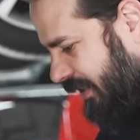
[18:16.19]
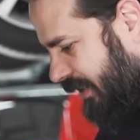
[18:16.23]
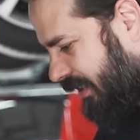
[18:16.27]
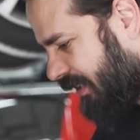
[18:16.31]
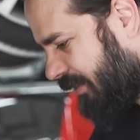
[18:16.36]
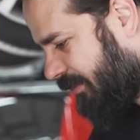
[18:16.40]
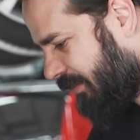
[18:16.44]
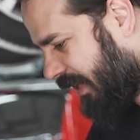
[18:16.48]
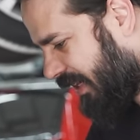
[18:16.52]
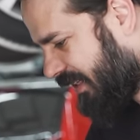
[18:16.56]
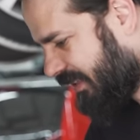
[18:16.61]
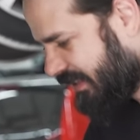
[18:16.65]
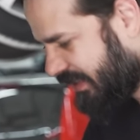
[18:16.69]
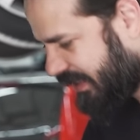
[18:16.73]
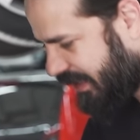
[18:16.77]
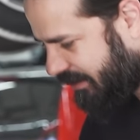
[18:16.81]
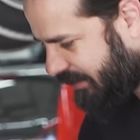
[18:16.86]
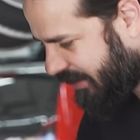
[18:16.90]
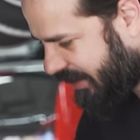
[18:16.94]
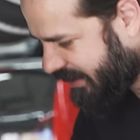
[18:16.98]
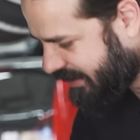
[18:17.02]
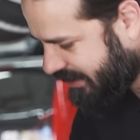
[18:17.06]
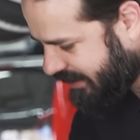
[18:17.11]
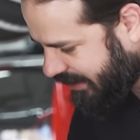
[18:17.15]
e
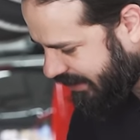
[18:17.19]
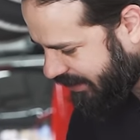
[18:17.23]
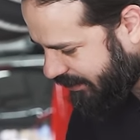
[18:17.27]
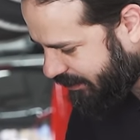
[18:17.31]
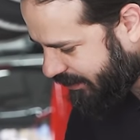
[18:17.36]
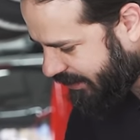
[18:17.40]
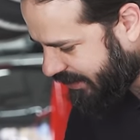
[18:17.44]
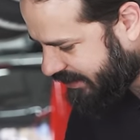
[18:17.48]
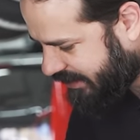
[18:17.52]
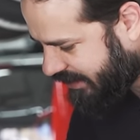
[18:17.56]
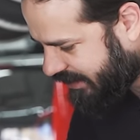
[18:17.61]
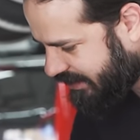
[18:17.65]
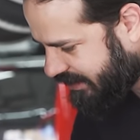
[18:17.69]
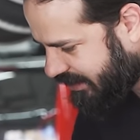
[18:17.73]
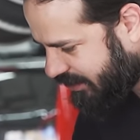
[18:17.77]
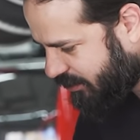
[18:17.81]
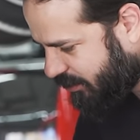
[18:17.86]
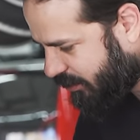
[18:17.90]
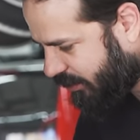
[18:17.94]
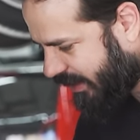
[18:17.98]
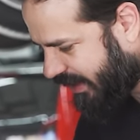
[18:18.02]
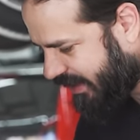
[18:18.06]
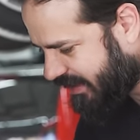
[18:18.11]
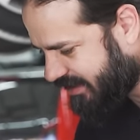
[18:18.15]
basicamente era a presença
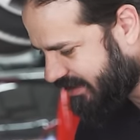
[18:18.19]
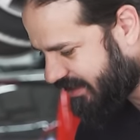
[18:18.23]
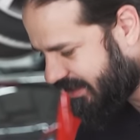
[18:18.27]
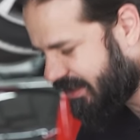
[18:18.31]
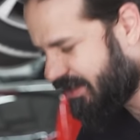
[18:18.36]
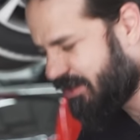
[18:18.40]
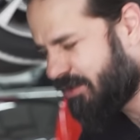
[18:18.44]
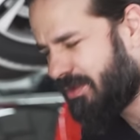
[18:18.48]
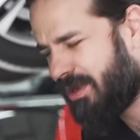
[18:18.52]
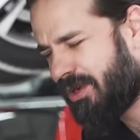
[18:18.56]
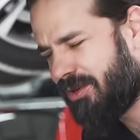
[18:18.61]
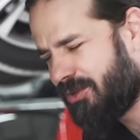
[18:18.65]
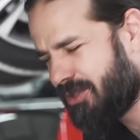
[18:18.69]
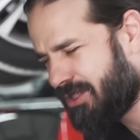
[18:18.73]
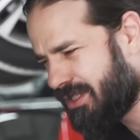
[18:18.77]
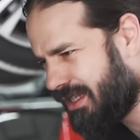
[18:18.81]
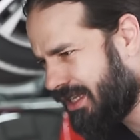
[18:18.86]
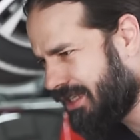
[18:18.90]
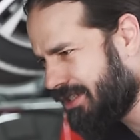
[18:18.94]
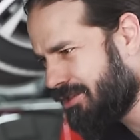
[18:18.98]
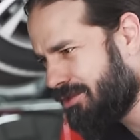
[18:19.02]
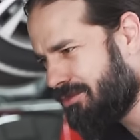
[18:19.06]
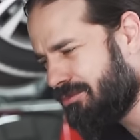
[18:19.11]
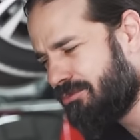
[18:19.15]
do éster, uma
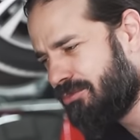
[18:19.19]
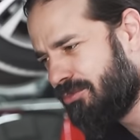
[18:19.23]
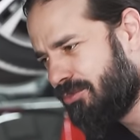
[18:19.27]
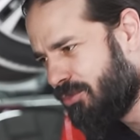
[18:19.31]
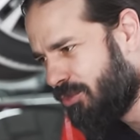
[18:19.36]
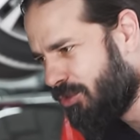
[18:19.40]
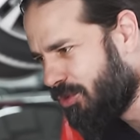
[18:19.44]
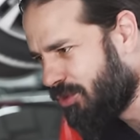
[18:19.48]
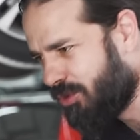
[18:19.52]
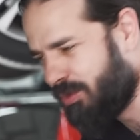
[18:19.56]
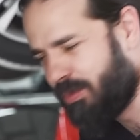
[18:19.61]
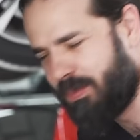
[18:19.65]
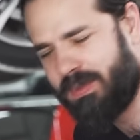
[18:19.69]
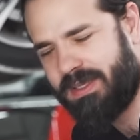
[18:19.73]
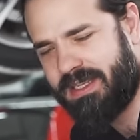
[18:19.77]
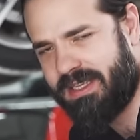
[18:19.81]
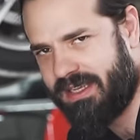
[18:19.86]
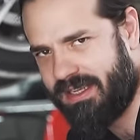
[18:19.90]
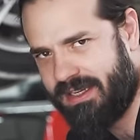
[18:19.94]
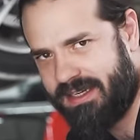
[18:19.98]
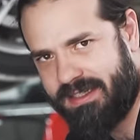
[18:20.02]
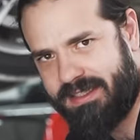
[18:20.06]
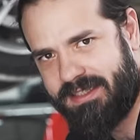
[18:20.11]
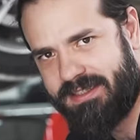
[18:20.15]
quantidade muito
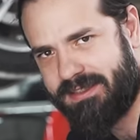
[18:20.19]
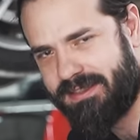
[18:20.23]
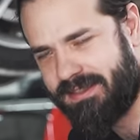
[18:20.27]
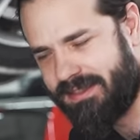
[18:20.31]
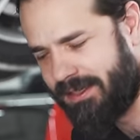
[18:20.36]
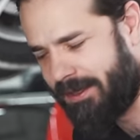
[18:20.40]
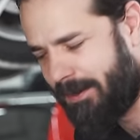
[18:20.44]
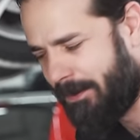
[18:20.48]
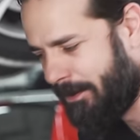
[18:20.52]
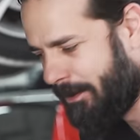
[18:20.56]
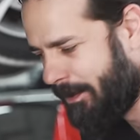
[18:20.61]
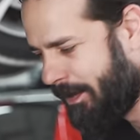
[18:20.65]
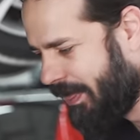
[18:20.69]
pequena, né?